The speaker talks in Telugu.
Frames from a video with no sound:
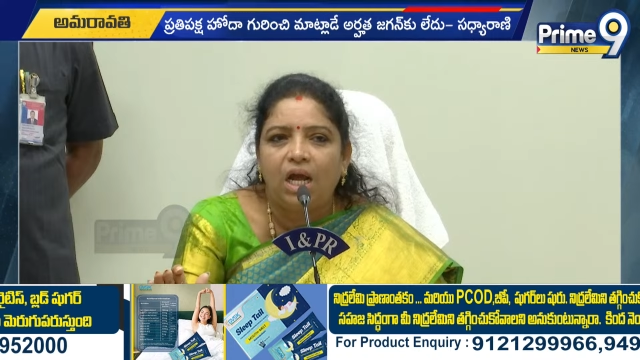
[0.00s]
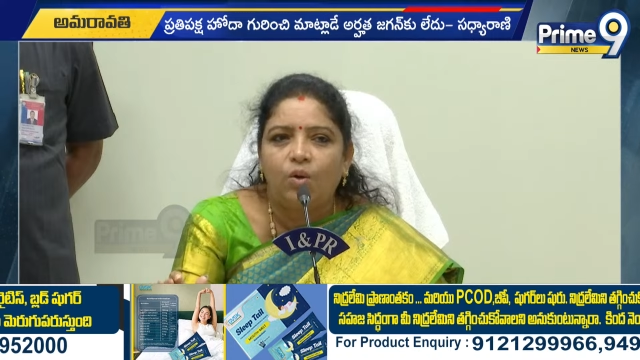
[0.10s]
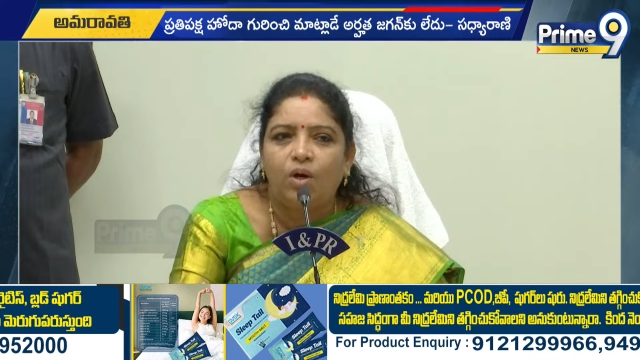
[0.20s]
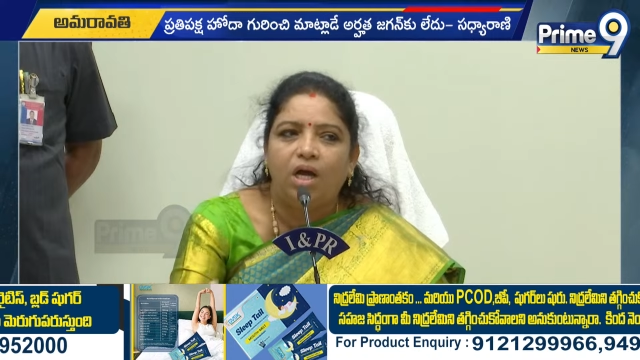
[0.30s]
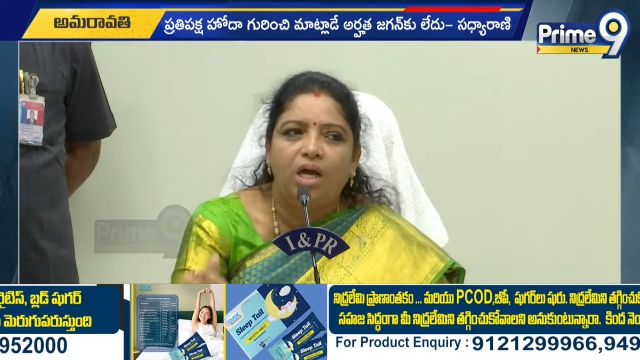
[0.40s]

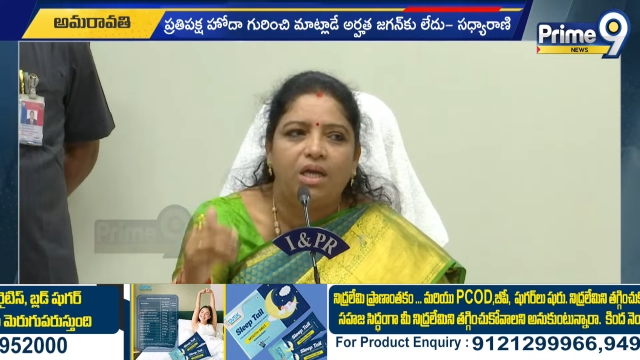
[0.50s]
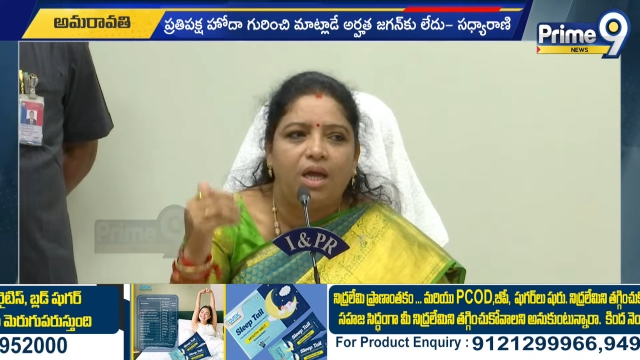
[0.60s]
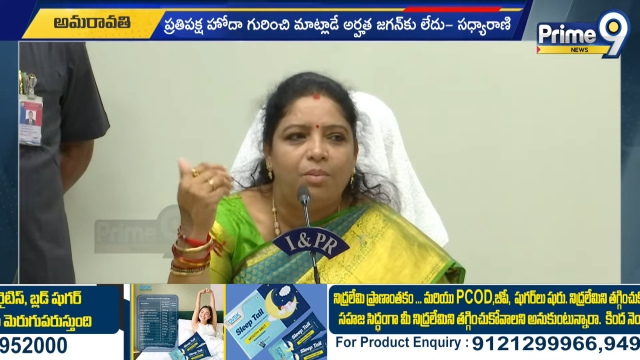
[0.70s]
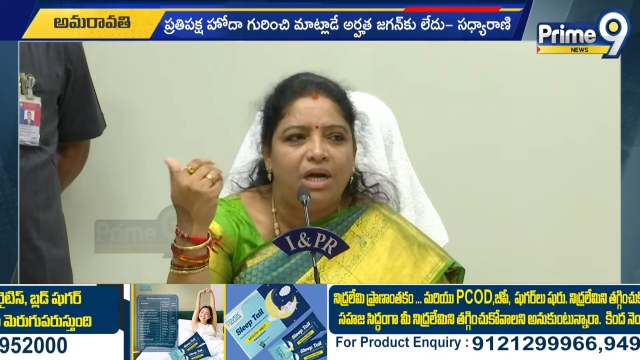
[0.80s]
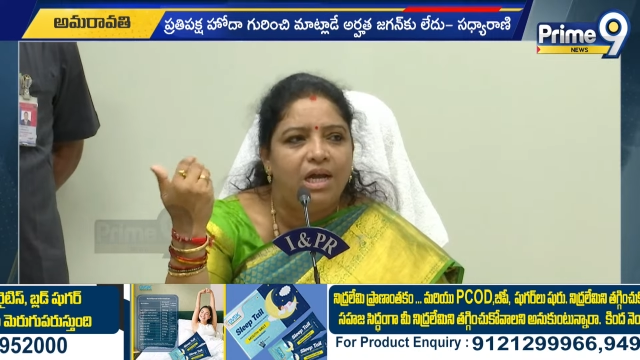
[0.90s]
స్పీకర్ కి
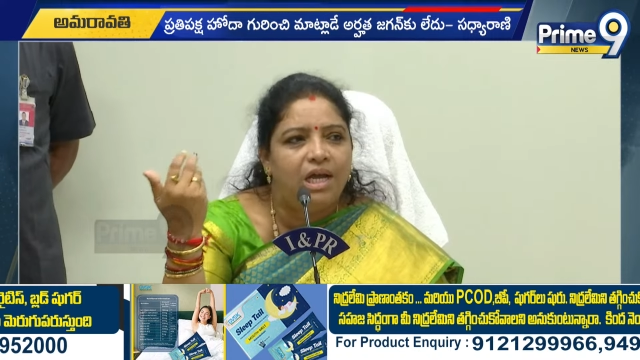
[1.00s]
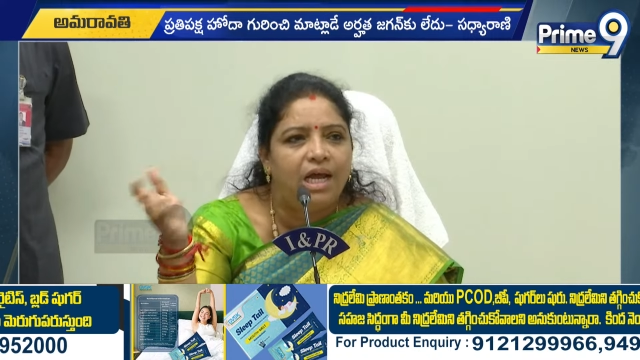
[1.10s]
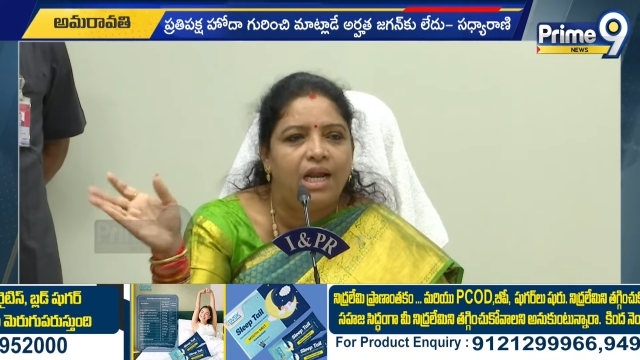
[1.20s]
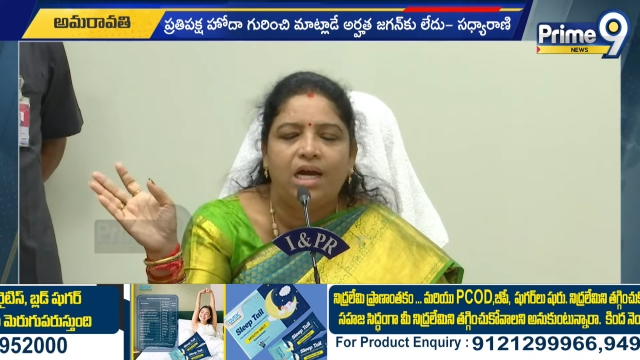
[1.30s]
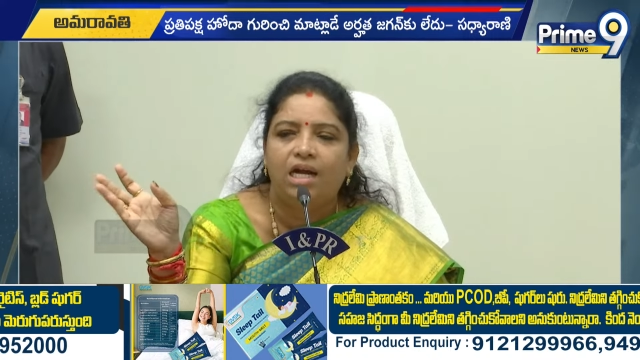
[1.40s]
జగన్
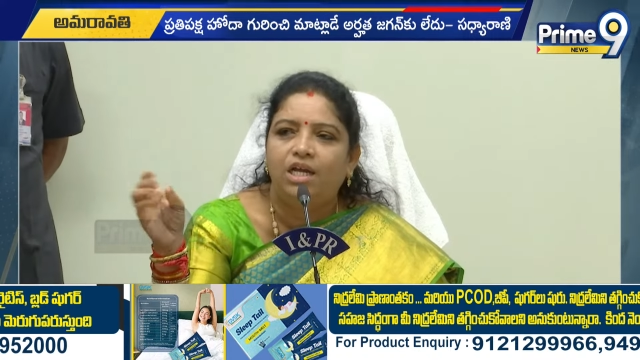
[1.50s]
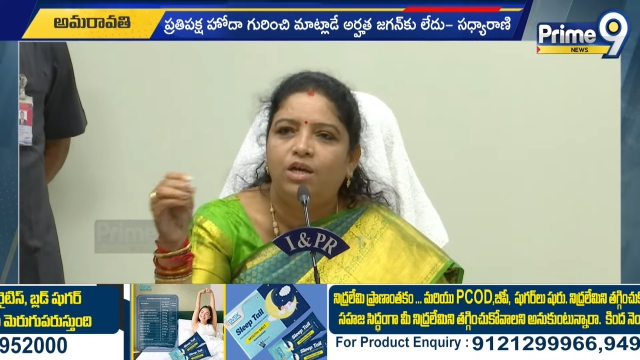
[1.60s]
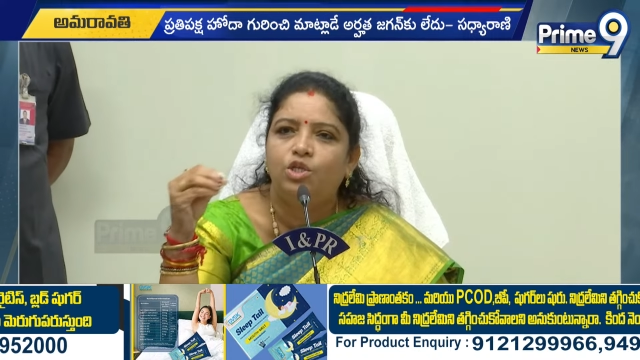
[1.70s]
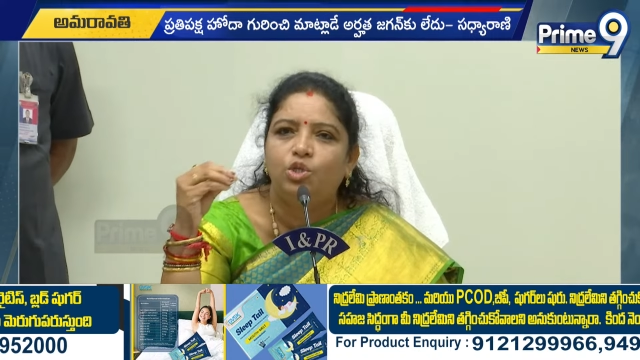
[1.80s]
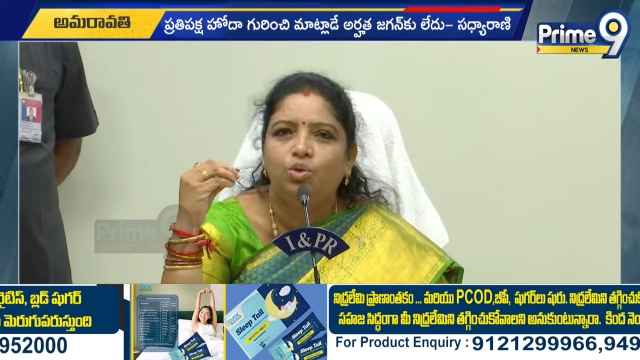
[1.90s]
గౌరవం ఇవ్వడం
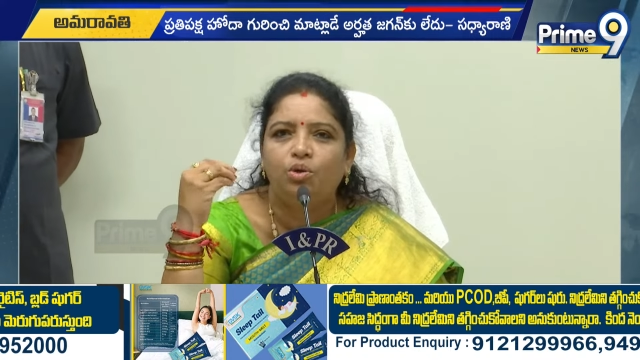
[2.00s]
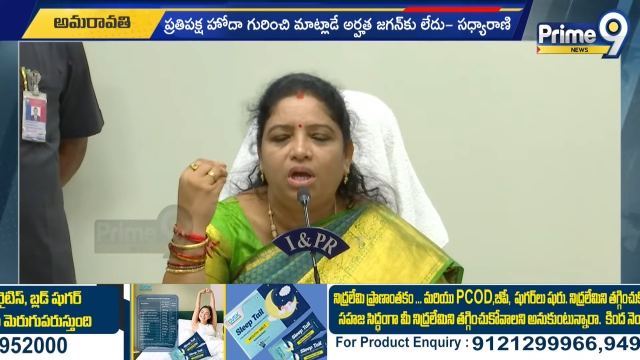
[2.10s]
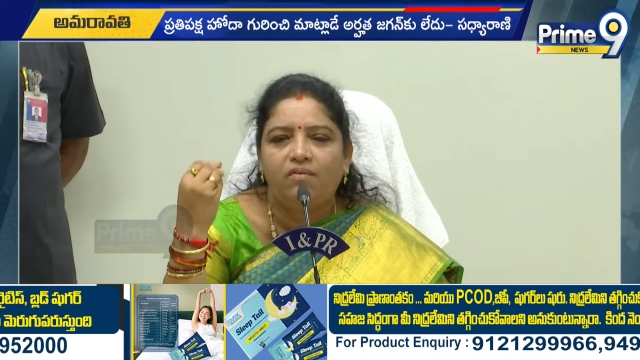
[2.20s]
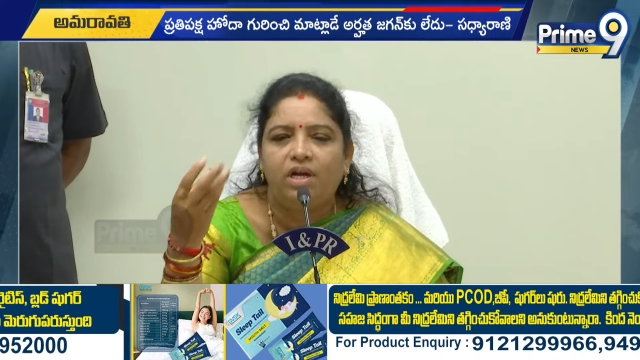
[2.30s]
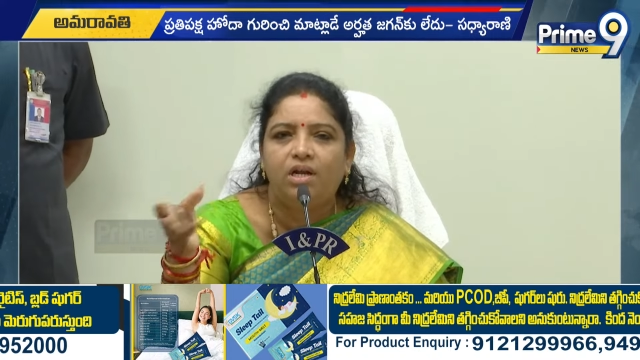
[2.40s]
లేదని
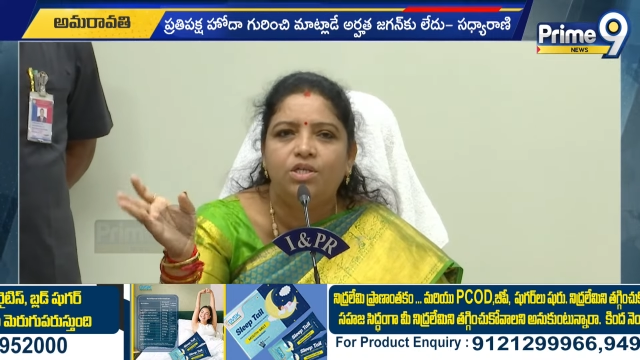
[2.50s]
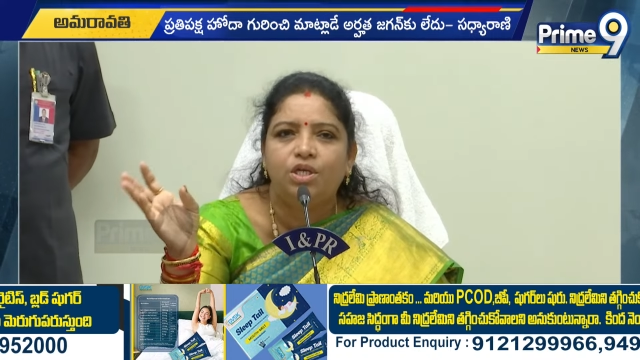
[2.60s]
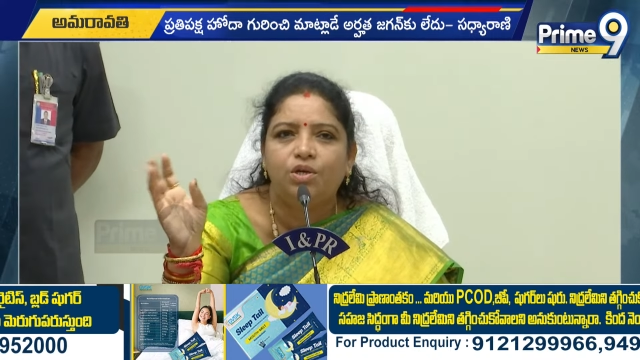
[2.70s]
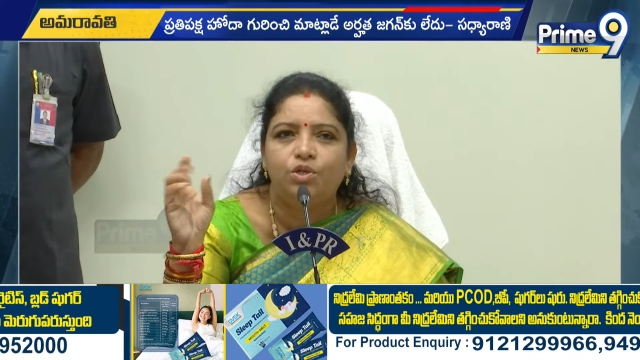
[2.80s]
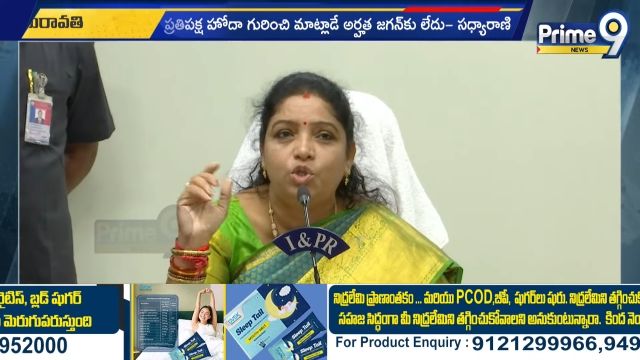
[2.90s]
మంత్రి
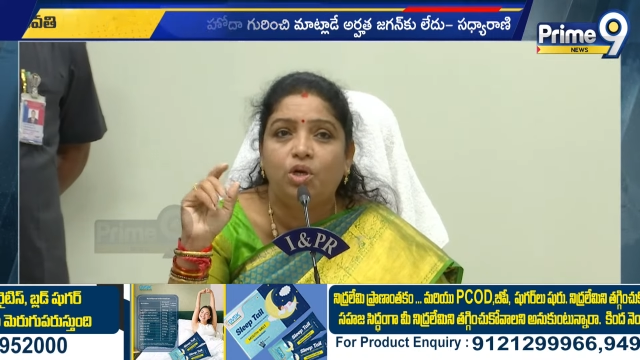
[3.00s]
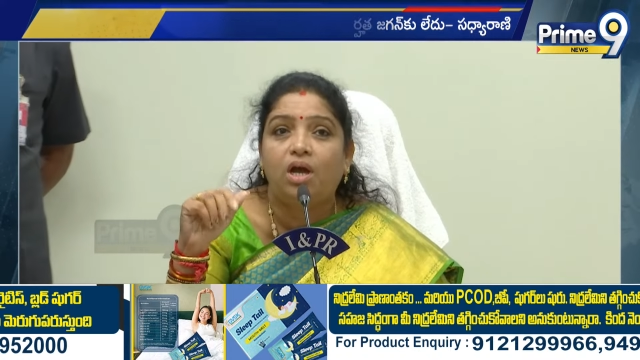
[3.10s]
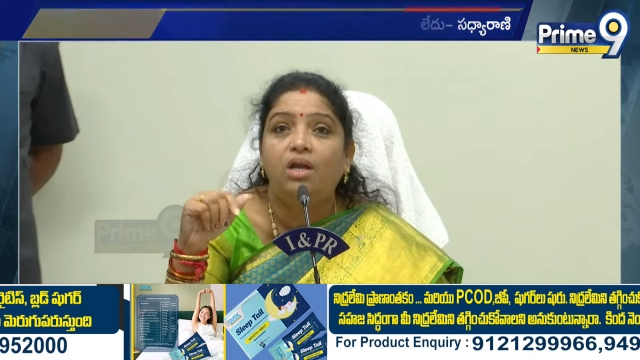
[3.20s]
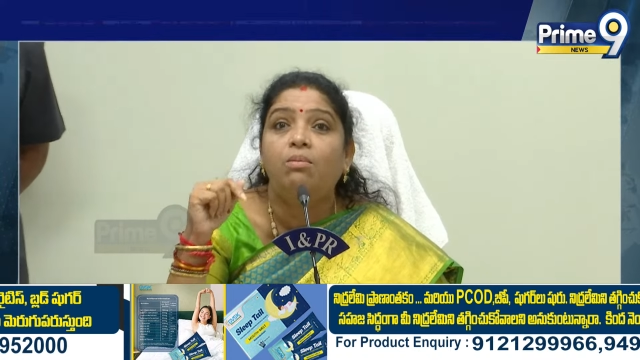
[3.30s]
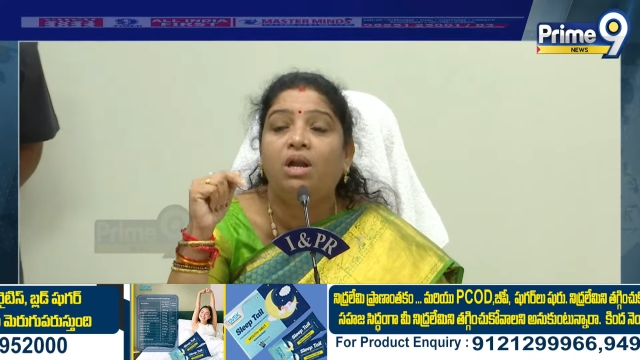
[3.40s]
సంధ్యారాణి
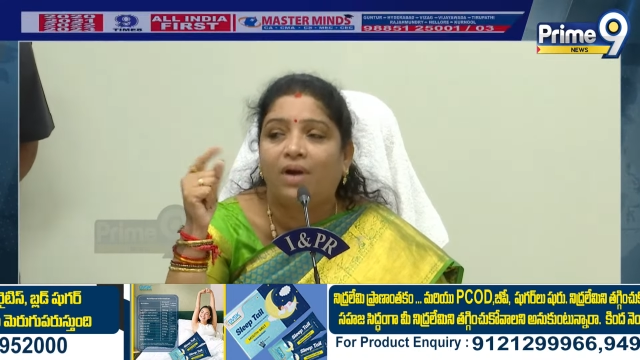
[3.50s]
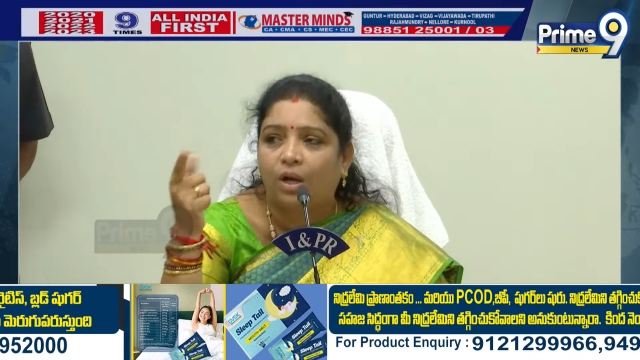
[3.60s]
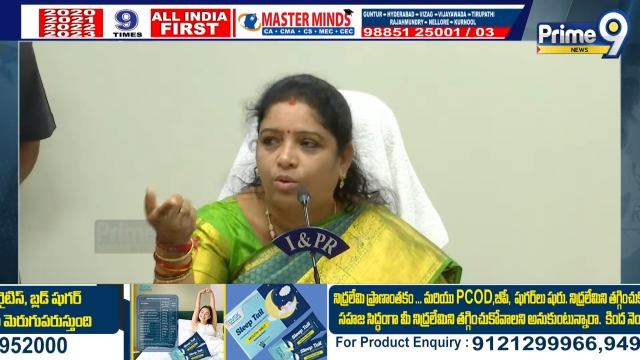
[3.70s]
మండిపడ్డారు